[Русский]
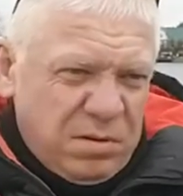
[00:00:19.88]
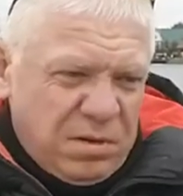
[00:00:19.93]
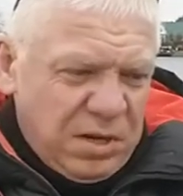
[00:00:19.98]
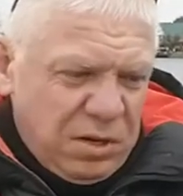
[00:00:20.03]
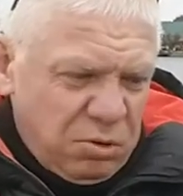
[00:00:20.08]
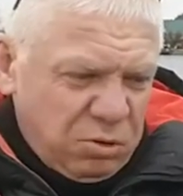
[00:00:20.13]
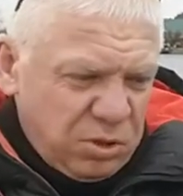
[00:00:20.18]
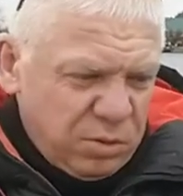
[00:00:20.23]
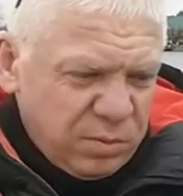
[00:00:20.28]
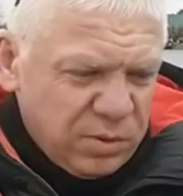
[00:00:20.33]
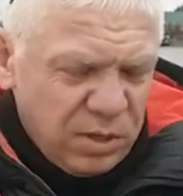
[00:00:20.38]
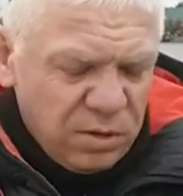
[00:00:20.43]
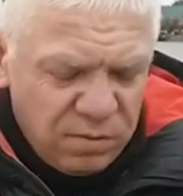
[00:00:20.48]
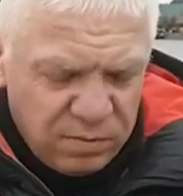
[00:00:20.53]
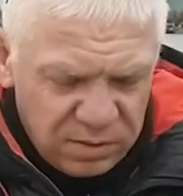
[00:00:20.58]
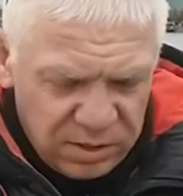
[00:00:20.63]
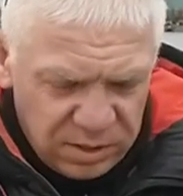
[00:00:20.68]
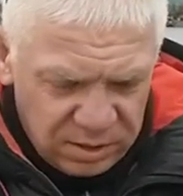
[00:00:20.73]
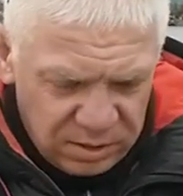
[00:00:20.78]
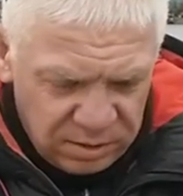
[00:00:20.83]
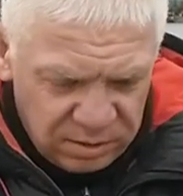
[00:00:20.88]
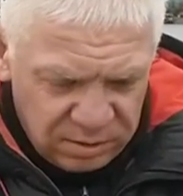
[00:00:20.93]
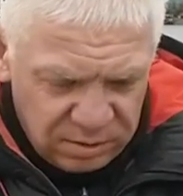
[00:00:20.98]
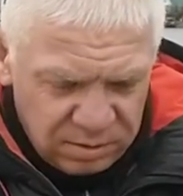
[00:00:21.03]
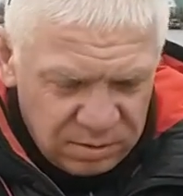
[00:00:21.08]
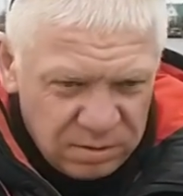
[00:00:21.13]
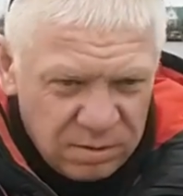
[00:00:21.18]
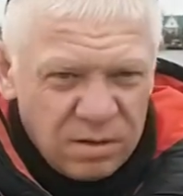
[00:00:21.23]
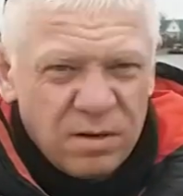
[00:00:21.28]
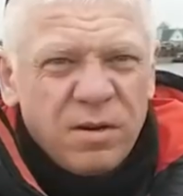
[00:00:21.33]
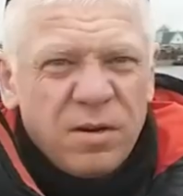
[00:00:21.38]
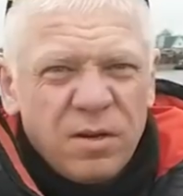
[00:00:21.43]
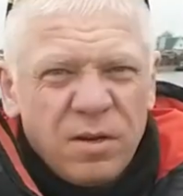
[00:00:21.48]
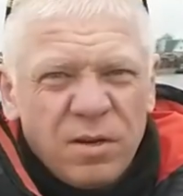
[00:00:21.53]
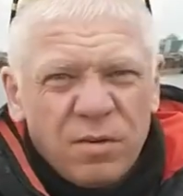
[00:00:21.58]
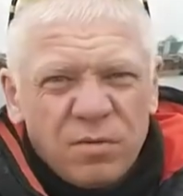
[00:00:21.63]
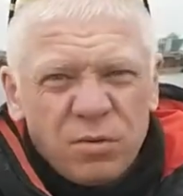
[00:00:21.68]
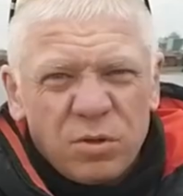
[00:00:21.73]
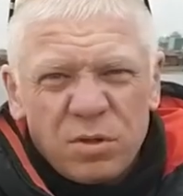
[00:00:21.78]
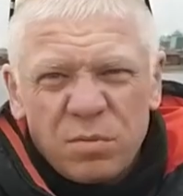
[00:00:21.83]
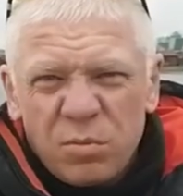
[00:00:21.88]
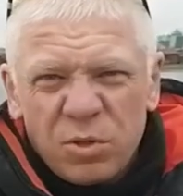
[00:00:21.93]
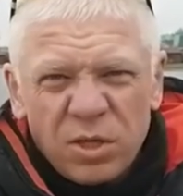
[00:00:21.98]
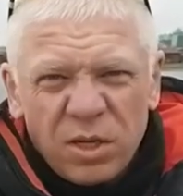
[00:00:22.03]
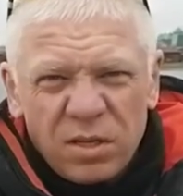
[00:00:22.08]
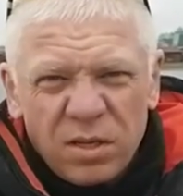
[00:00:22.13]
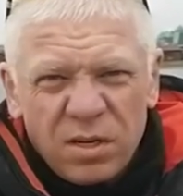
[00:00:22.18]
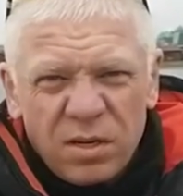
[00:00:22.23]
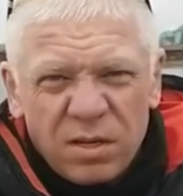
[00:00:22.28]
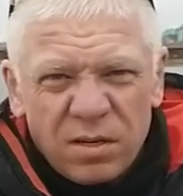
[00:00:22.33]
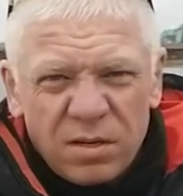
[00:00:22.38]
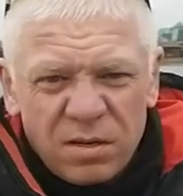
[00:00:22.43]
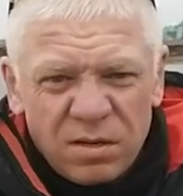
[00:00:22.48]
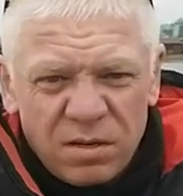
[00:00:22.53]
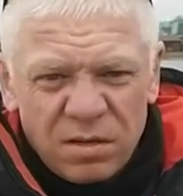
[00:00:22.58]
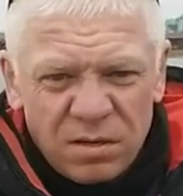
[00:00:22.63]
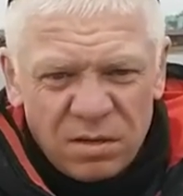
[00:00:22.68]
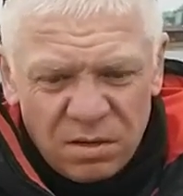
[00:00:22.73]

хорошая обстановка. Все замечательно.